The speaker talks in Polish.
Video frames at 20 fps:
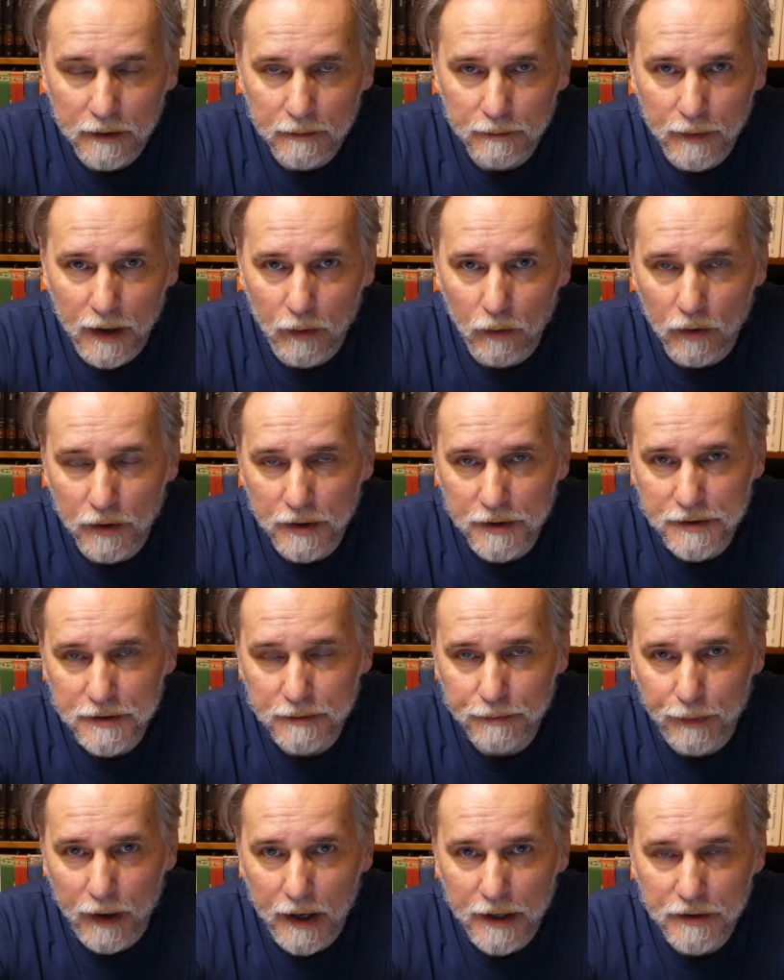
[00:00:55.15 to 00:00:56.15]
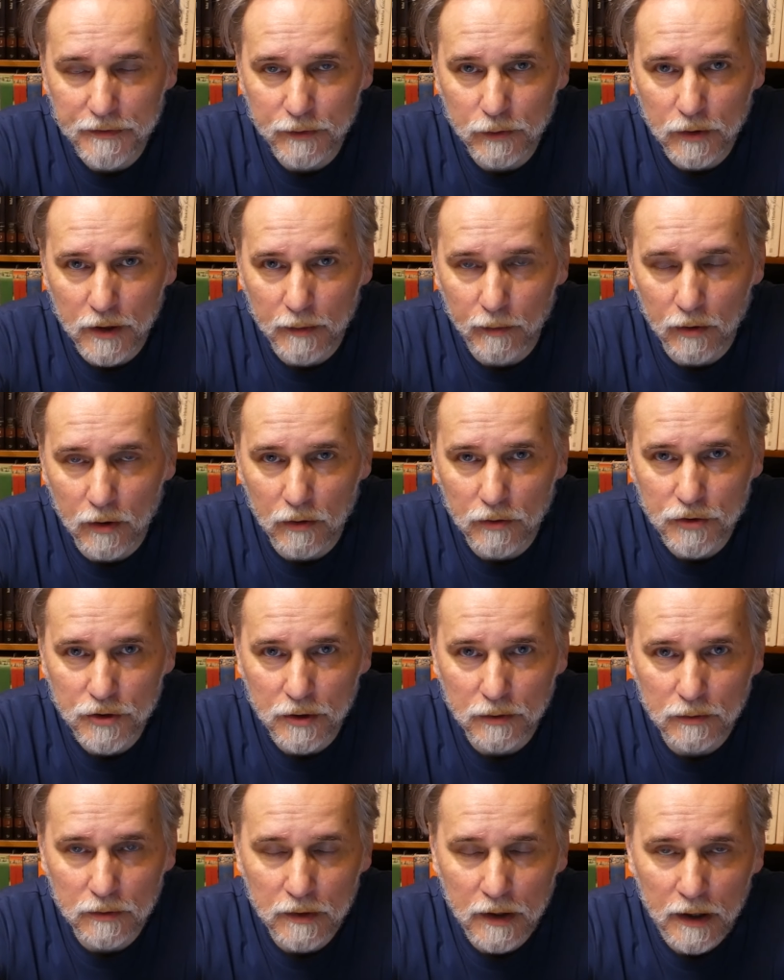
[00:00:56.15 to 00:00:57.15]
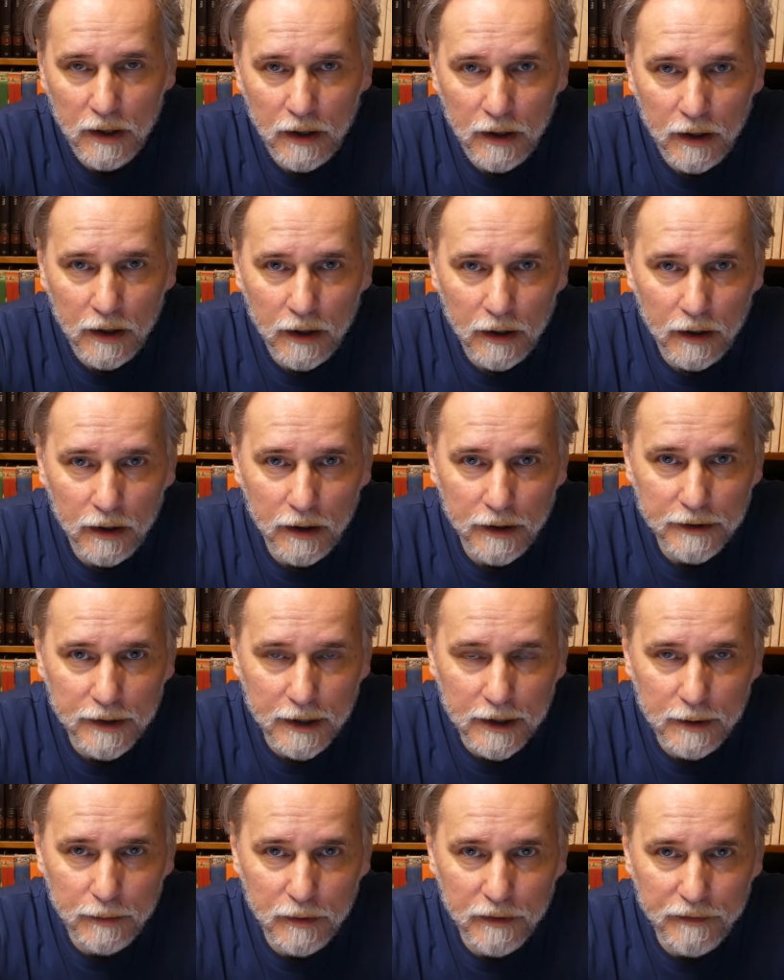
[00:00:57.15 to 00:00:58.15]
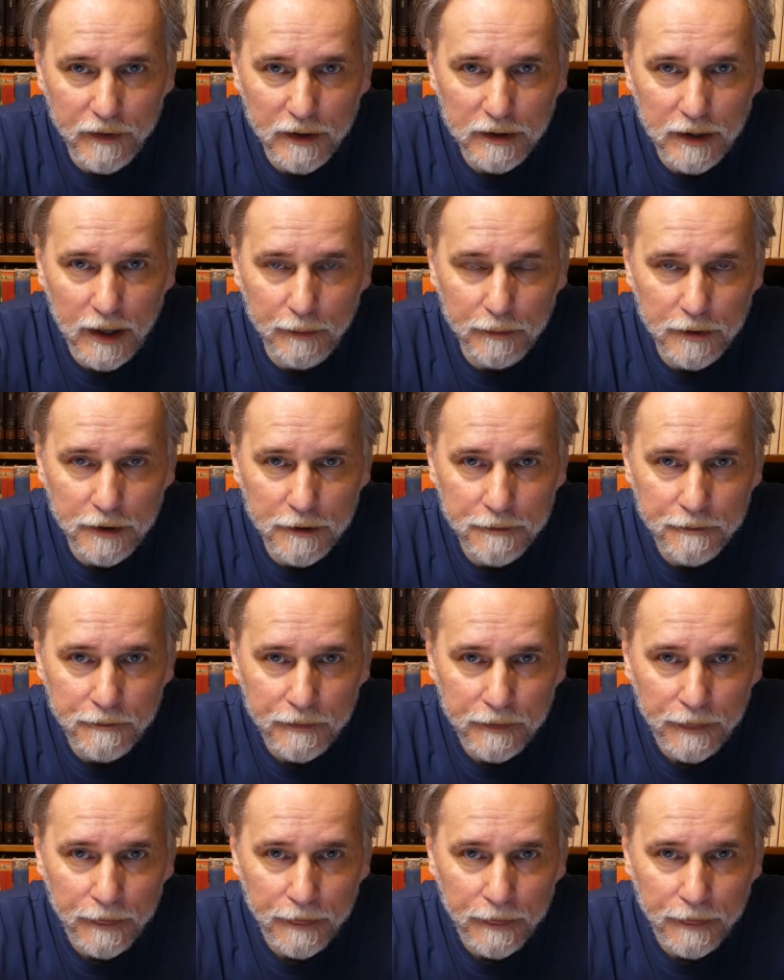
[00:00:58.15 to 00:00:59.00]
Mało jest państw, które mogą się takimi efektami